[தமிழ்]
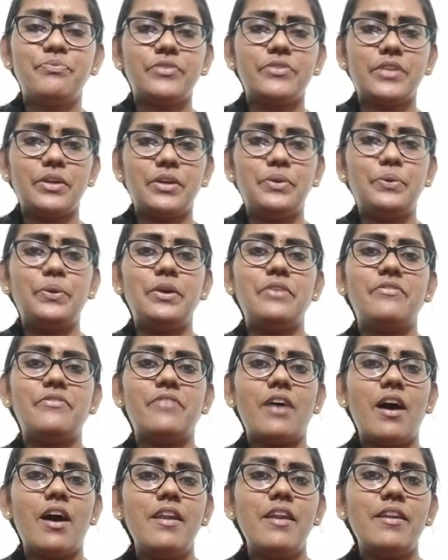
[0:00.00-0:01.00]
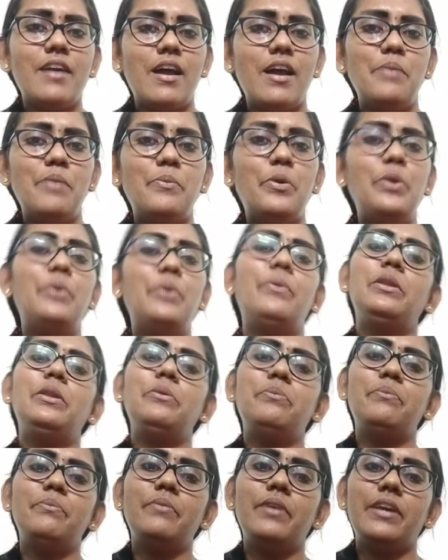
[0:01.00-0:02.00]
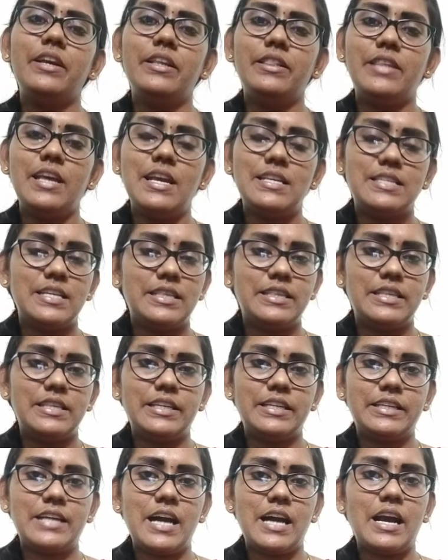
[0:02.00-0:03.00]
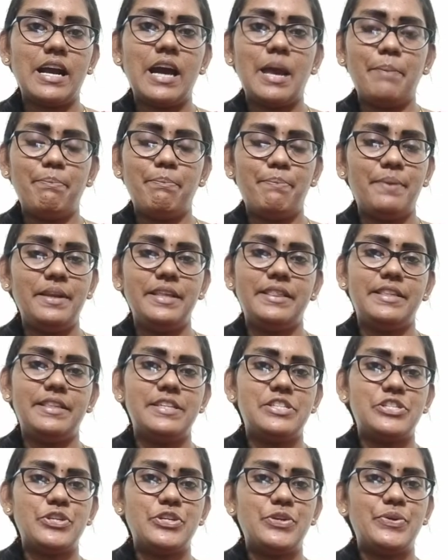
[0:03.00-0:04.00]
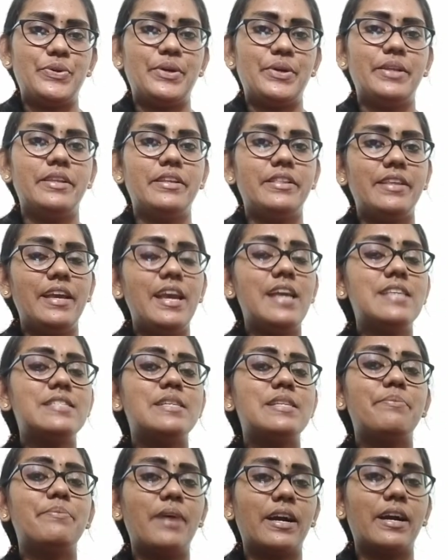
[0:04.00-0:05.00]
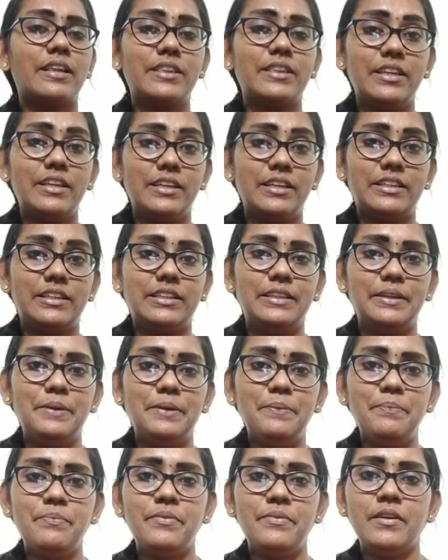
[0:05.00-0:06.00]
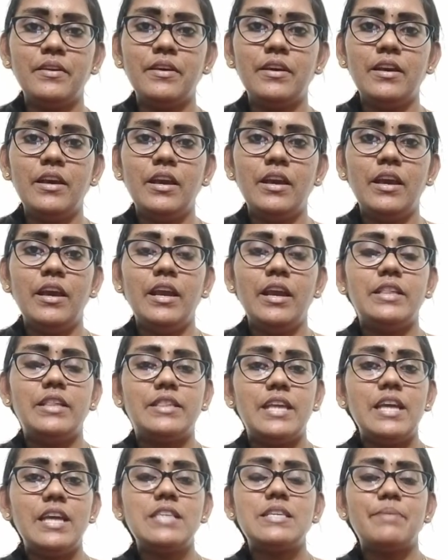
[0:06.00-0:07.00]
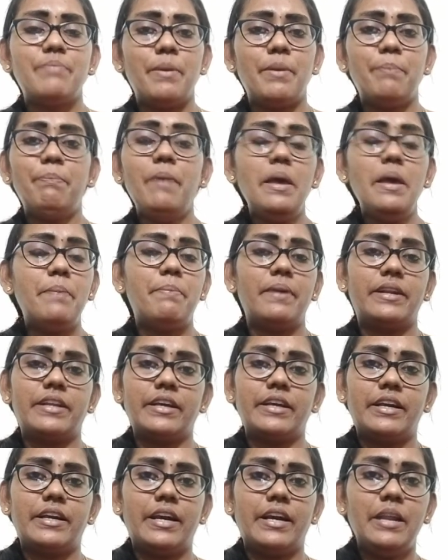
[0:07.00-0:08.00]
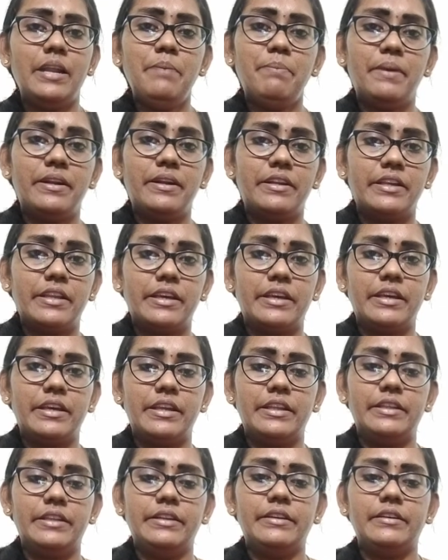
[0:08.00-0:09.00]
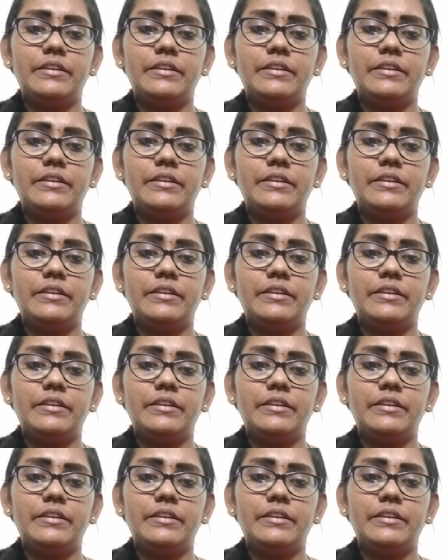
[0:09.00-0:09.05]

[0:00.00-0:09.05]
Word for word: தன்னுடைய வாழ்நாள் முழுவதும் இத்தேசத்திற்காக அர்ப்பணித்து சென்ற அந்த தேச பக்தனுக்கு தேசம் எப்பேற்பட்ட கடன்பட்டிருக்கிறது